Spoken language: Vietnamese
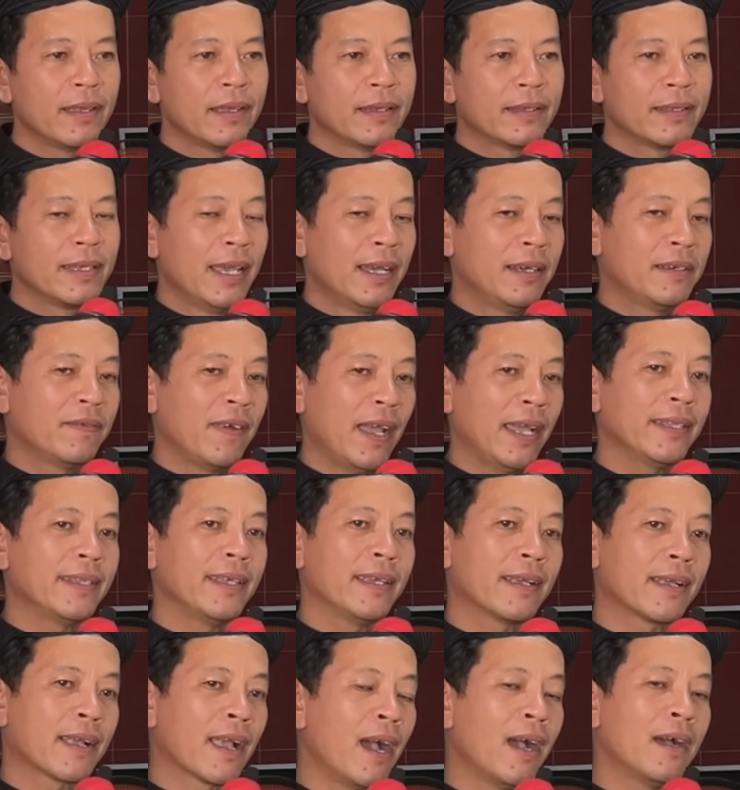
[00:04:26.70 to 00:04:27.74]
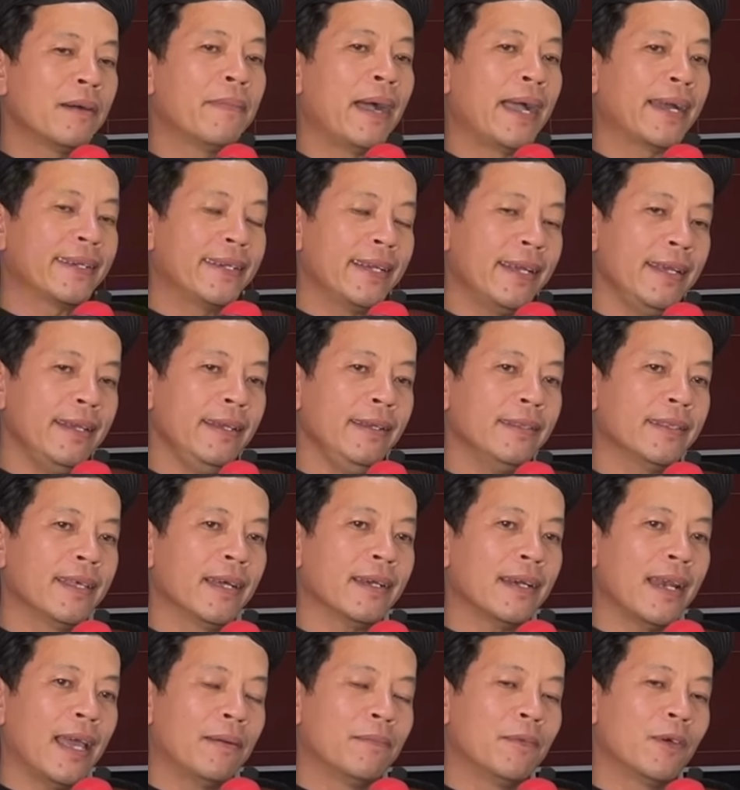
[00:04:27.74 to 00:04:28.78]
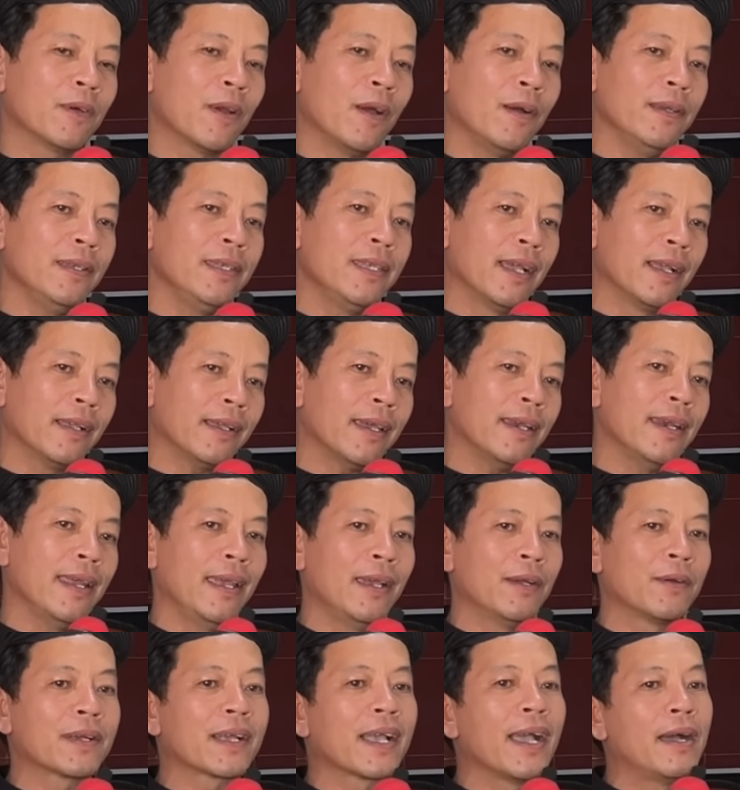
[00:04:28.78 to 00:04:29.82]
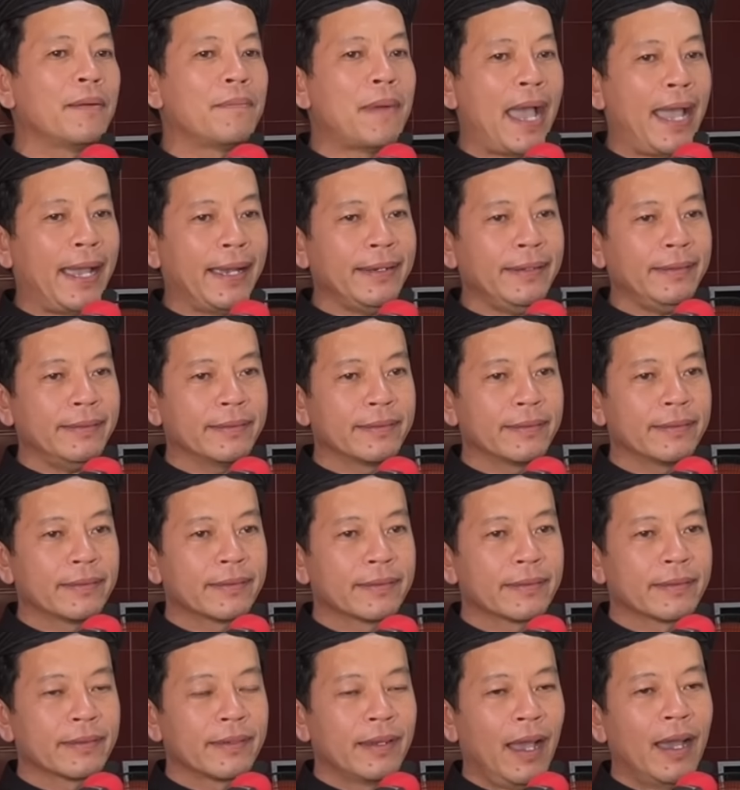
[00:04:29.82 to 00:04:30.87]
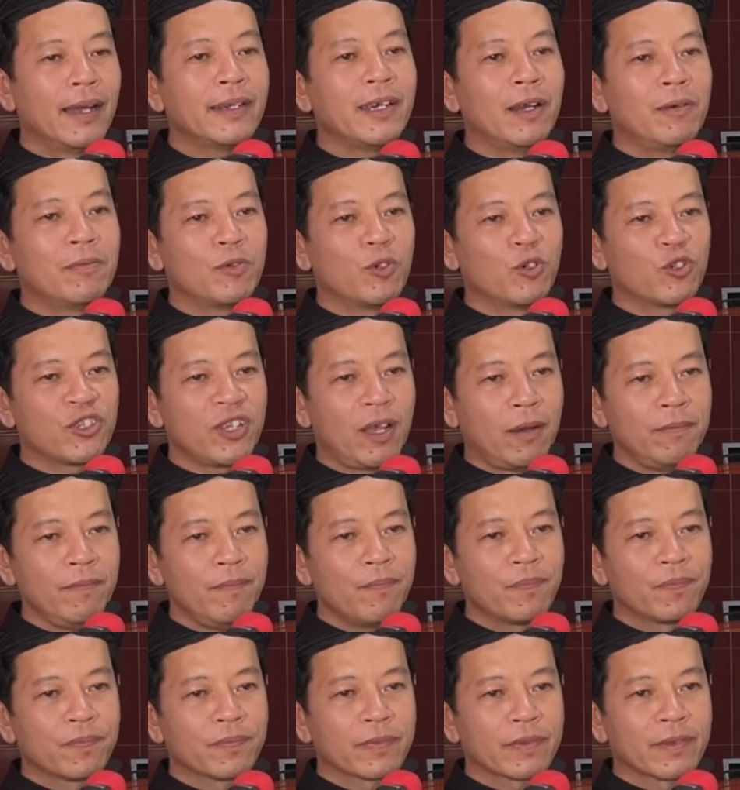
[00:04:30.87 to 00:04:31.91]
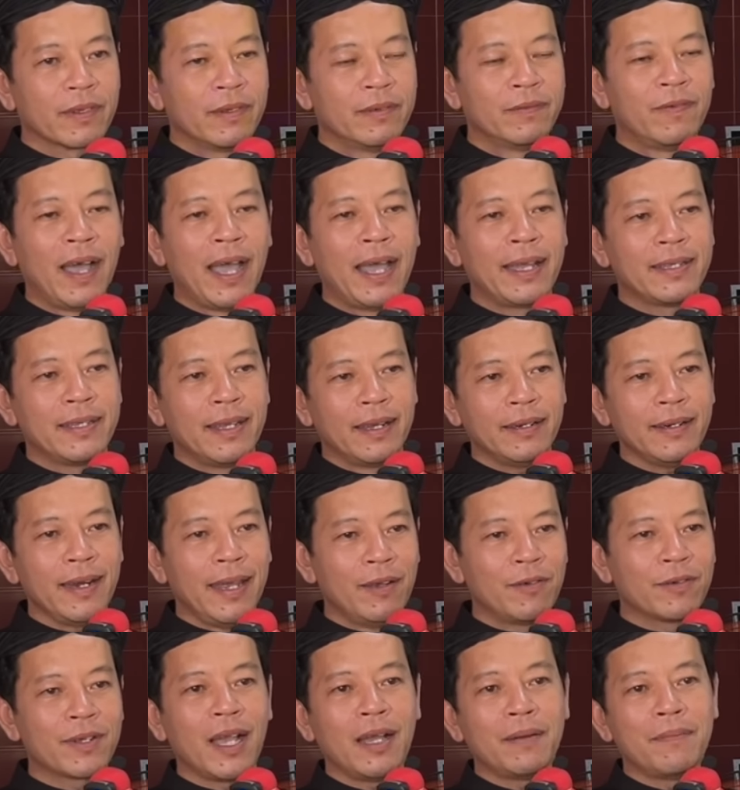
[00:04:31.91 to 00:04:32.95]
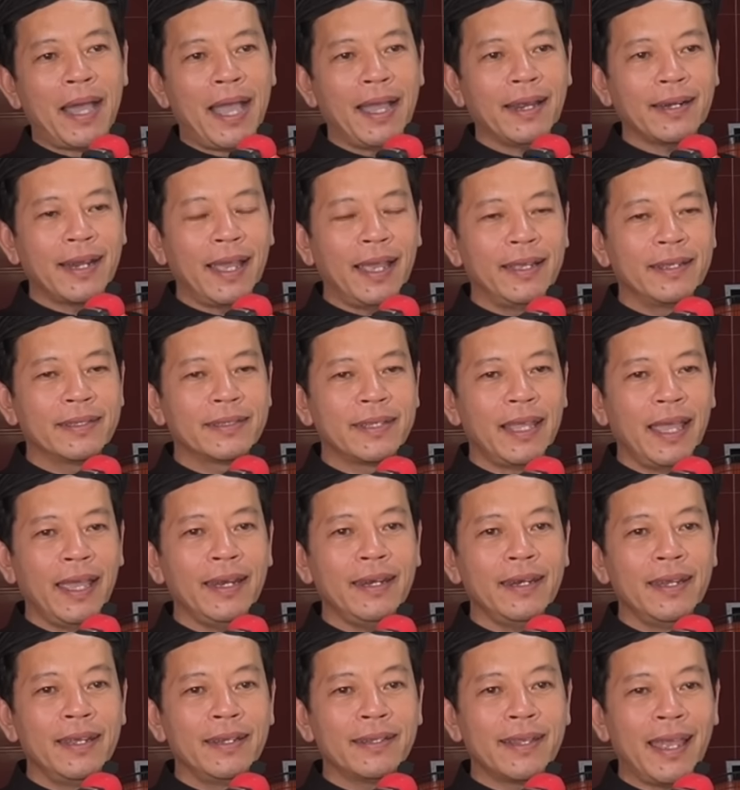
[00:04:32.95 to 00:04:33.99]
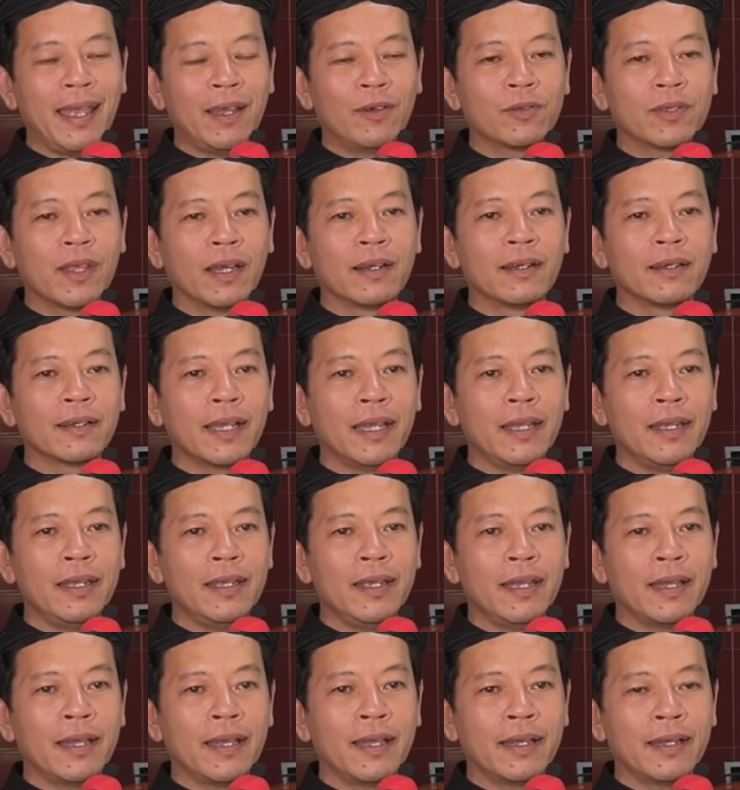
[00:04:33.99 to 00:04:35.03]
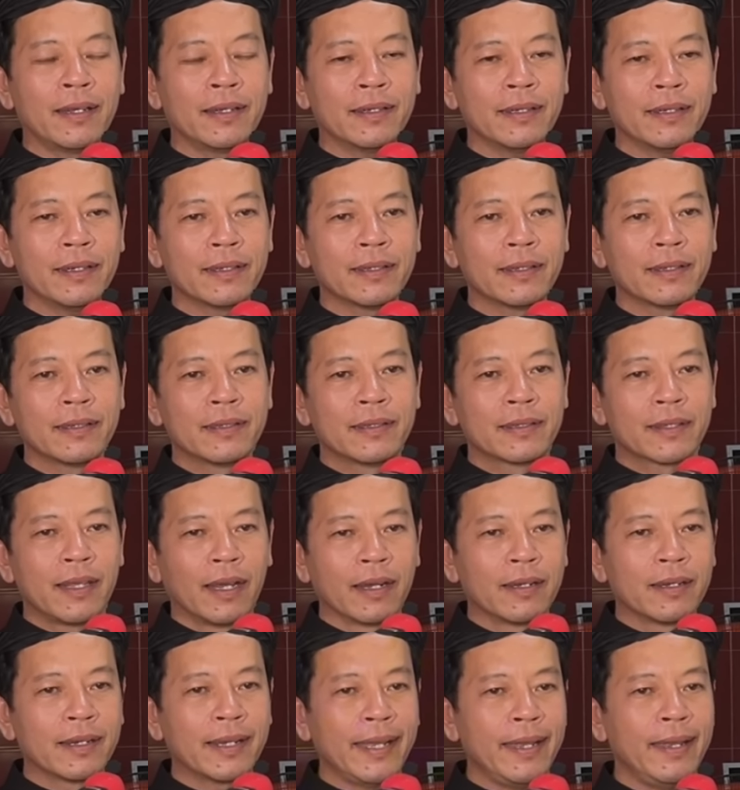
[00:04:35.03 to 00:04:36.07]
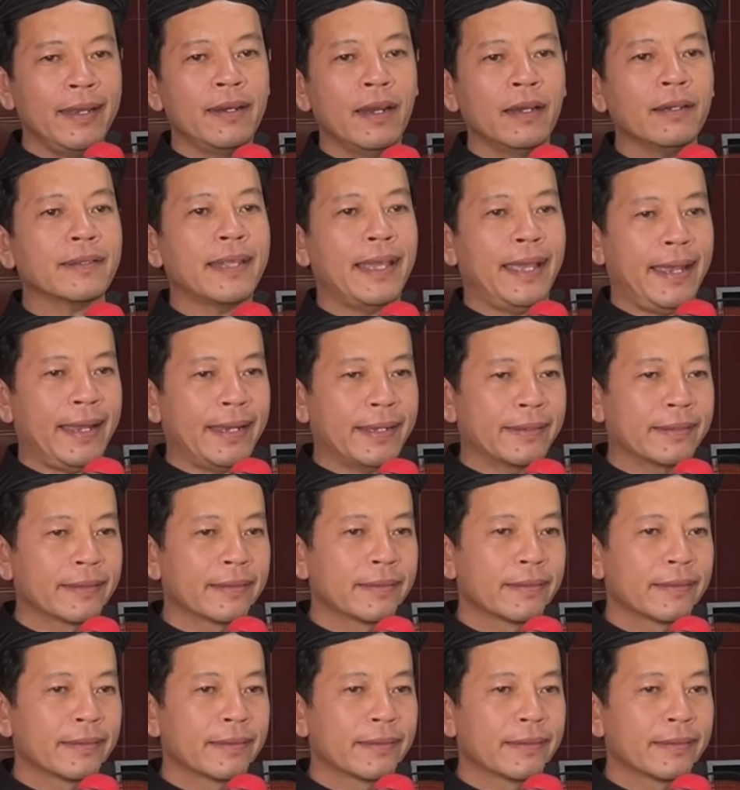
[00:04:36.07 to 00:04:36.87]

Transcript: như vậy thì cơ bản trí tức là muốn nói những cái điều cơ bản ở trong cuộc sống và những điều cơ bản này sẽ đi theo từng cái à, từng cái nấc thang